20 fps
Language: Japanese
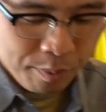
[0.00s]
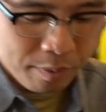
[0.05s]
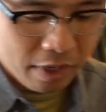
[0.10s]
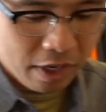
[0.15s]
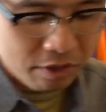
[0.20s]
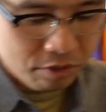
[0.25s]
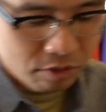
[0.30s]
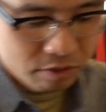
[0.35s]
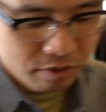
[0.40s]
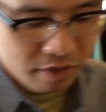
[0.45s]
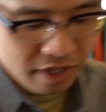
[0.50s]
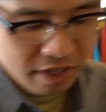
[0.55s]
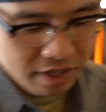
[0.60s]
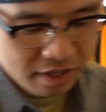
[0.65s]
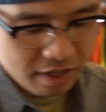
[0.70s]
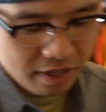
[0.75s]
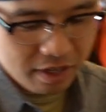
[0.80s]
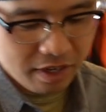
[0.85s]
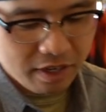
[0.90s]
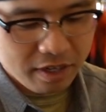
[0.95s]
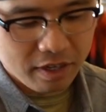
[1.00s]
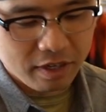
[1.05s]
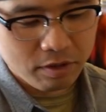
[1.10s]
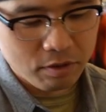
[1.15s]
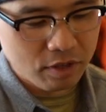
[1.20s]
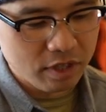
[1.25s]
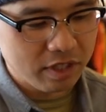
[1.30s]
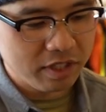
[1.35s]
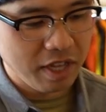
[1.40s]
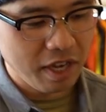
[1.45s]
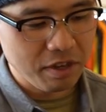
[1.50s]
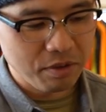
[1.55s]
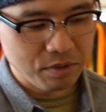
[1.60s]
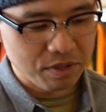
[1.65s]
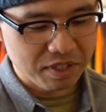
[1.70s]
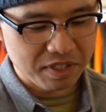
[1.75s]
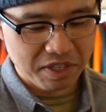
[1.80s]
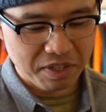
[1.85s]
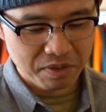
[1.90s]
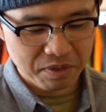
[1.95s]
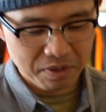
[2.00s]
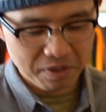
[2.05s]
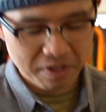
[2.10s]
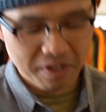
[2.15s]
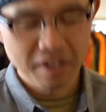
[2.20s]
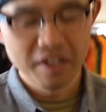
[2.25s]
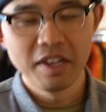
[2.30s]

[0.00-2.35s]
あとこれが最後ですけど、